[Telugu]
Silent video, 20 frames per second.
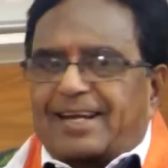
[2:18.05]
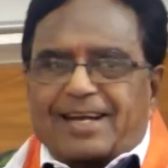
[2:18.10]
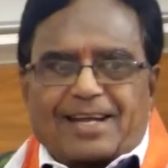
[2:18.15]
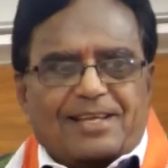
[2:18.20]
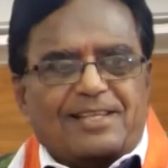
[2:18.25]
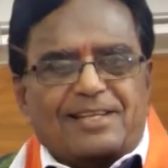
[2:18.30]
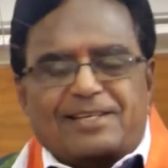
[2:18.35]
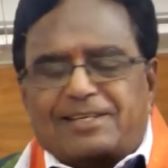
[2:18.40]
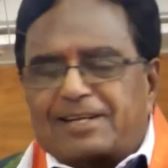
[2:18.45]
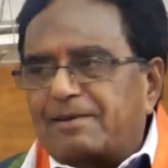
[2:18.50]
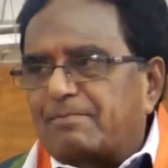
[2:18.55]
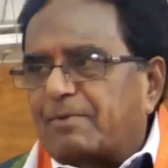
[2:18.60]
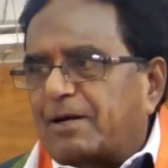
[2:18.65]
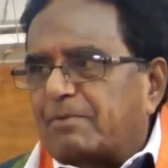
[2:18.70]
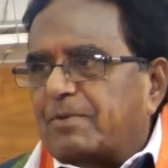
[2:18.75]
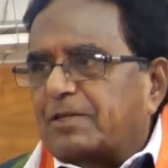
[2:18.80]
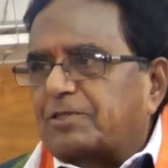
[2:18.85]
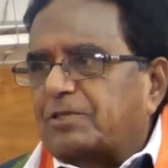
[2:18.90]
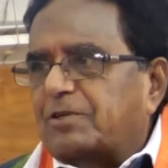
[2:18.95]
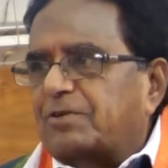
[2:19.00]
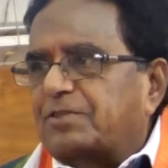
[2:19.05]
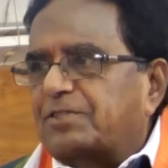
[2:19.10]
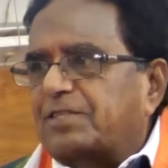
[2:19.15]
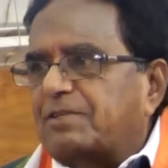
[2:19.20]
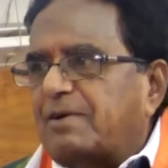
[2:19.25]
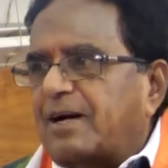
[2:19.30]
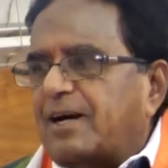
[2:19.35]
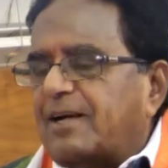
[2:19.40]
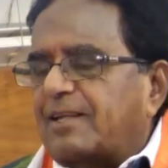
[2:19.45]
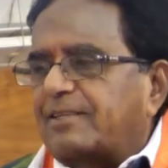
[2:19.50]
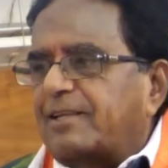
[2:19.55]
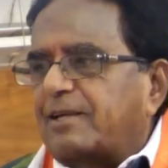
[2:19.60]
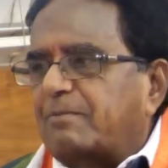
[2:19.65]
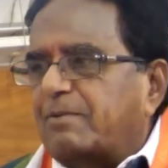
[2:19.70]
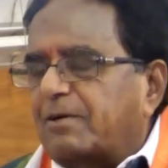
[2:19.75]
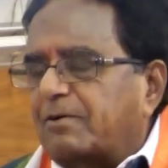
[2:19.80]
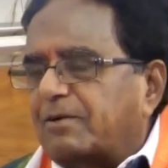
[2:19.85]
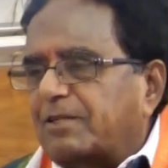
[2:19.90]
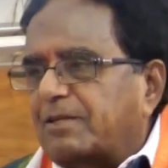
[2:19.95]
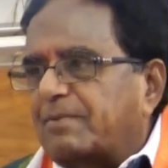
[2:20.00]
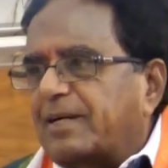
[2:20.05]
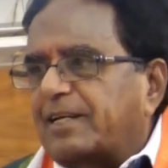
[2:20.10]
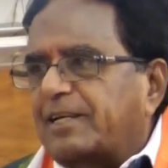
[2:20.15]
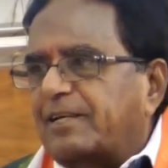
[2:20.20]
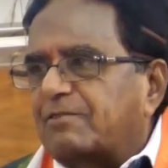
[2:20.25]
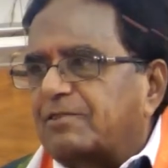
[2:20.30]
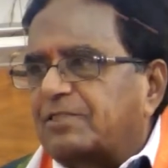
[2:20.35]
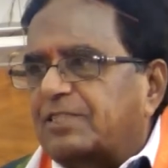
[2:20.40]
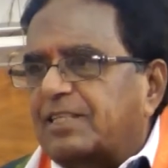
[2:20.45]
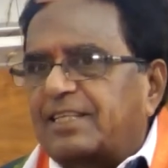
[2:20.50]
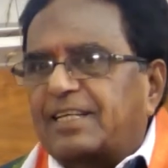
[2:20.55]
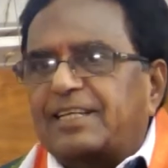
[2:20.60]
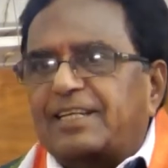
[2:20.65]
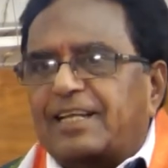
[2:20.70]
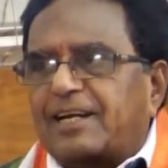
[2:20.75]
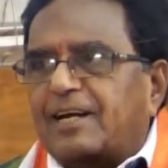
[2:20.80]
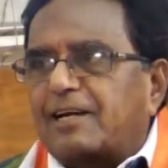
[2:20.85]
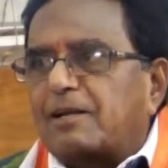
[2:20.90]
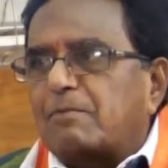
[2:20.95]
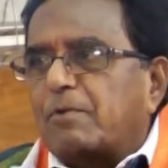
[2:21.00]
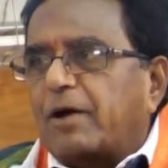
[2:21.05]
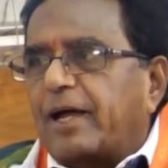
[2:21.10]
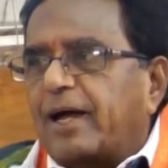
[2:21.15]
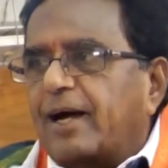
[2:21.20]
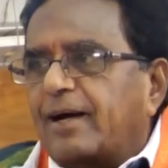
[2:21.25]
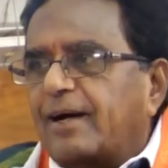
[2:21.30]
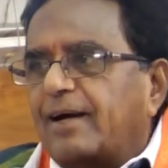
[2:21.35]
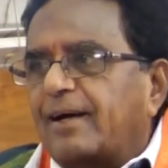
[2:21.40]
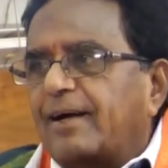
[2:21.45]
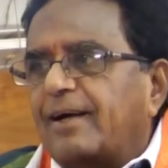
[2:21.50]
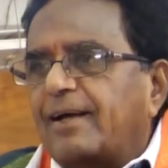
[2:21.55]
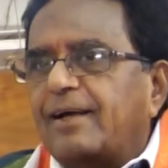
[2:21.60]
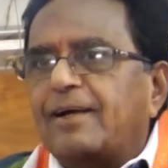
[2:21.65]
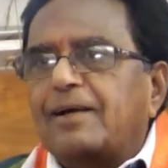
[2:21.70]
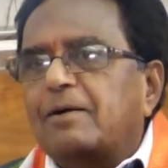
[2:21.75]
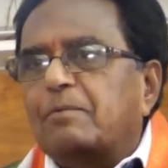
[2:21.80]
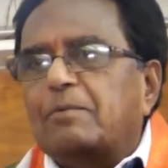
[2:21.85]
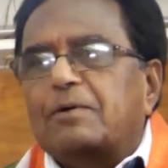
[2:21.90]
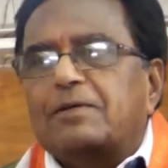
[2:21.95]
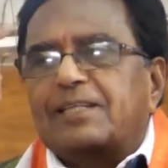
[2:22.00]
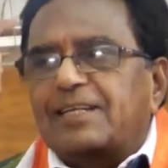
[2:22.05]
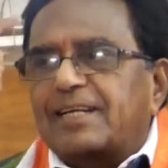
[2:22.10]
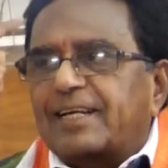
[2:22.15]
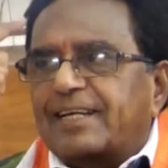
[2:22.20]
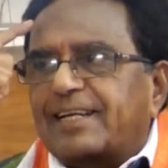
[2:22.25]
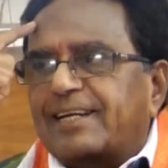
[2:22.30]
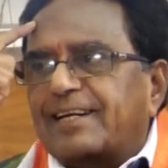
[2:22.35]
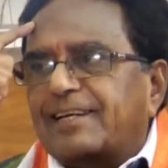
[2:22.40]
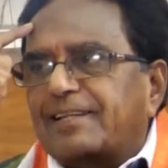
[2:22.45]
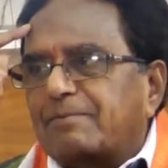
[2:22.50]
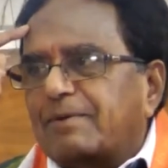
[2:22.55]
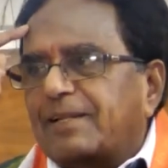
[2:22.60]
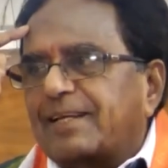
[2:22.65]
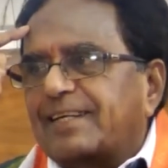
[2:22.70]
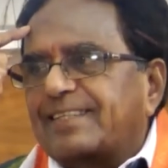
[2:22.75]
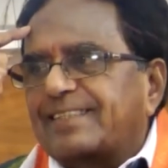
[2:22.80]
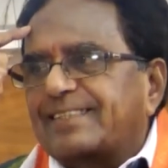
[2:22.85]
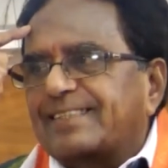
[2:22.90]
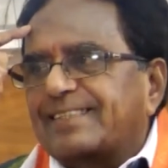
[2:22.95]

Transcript: అరే ఇదంటే మనం బస్సులో వచ్చాము ఆ అద్దాలు పలుకొడితే మనకే వస్తుంది అని నేను అడ్డం పోయా పోతే నాకు ఇక్కడ దెబ్బ దాకి